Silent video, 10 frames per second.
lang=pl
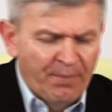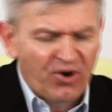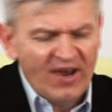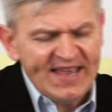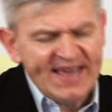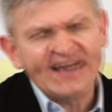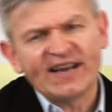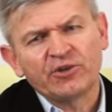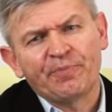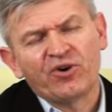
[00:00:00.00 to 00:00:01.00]
Pokolenie
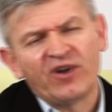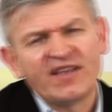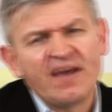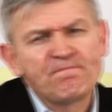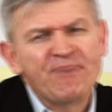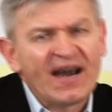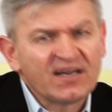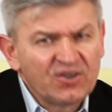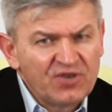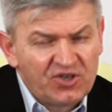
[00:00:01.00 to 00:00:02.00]
Y to pokolenie
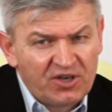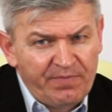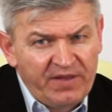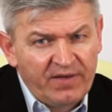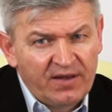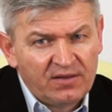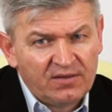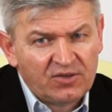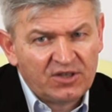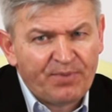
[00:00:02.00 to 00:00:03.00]
bardzo niecierpliwe.
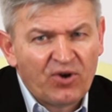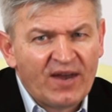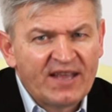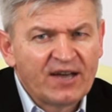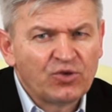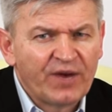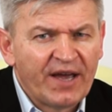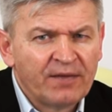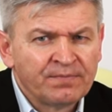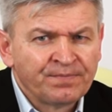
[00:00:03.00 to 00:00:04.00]
To jest pokolenie,
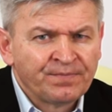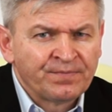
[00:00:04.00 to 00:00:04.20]
które